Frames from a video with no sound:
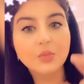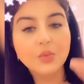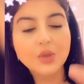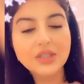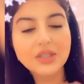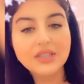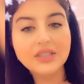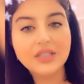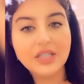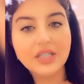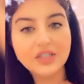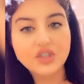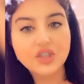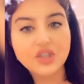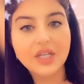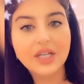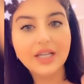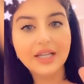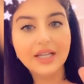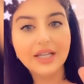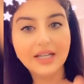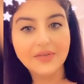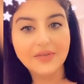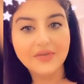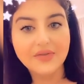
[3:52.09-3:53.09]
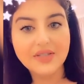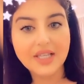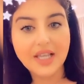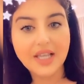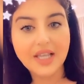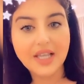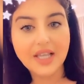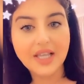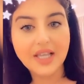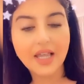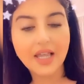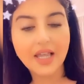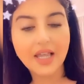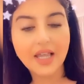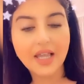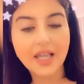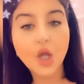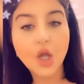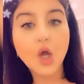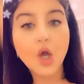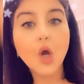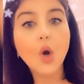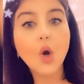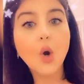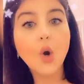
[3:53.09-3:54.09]
آخر شيء
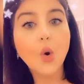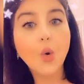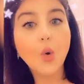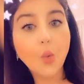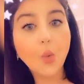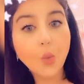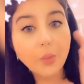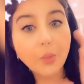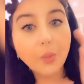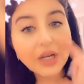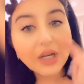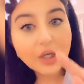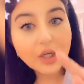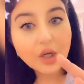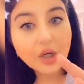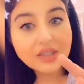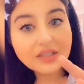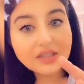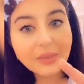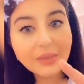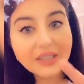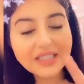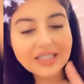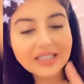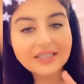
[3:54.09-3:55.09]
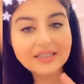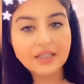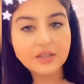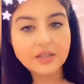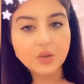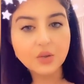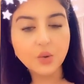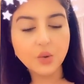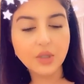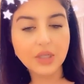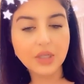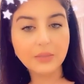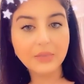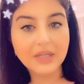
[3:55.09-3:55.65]
النتيجة تبين بعد الاستخدام